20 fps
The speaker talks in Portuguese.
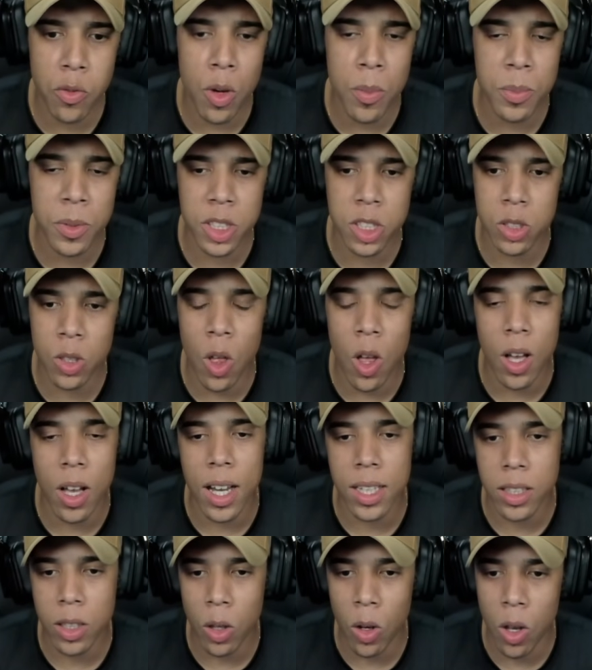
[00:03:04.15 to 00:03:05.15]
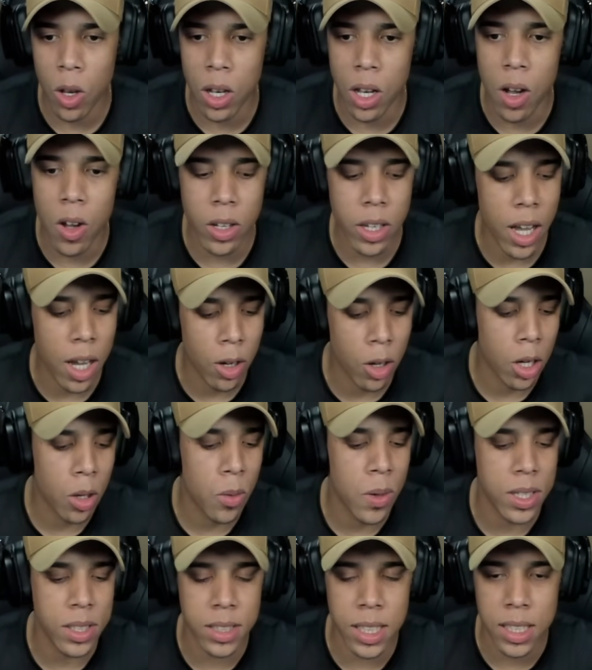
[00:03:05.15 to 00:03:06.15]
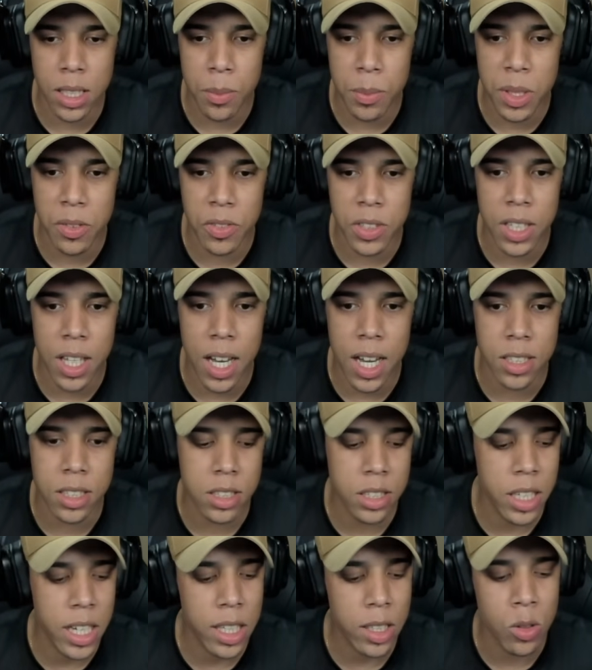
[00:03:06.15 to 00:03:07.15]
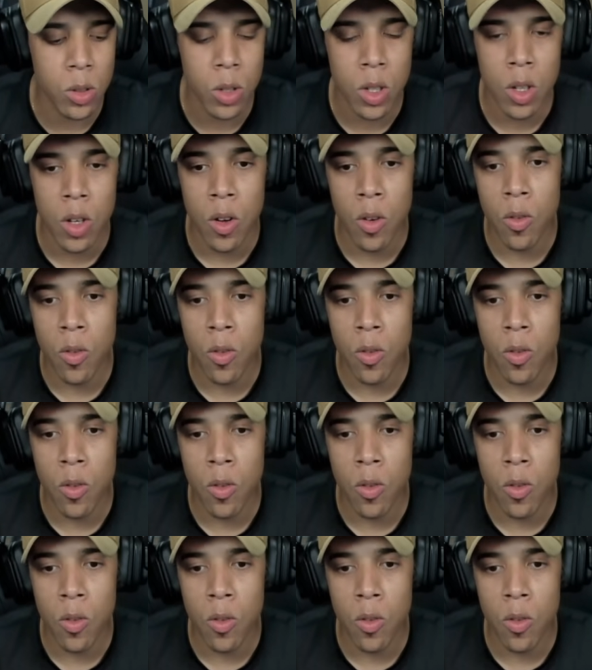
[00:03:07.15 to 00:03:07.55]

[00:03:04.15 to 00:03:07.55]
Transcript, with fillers: vou me deslocar até o local aqui agora com uma certa brevidade, certo?